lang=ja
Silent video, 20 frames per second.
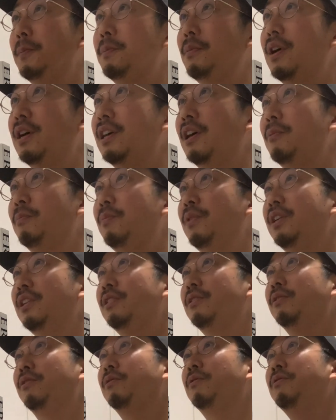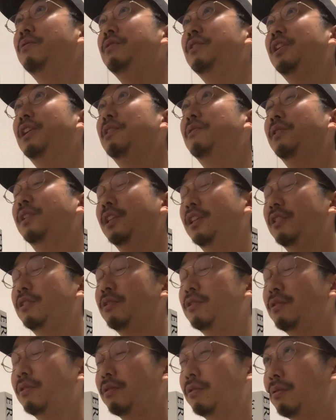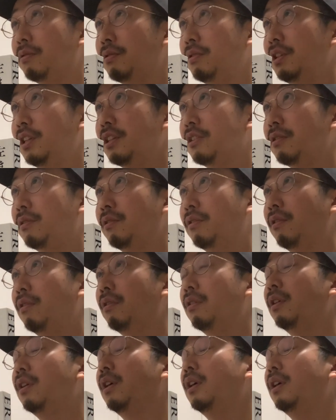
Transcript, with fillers: まあやっぱりその今回はねその特にその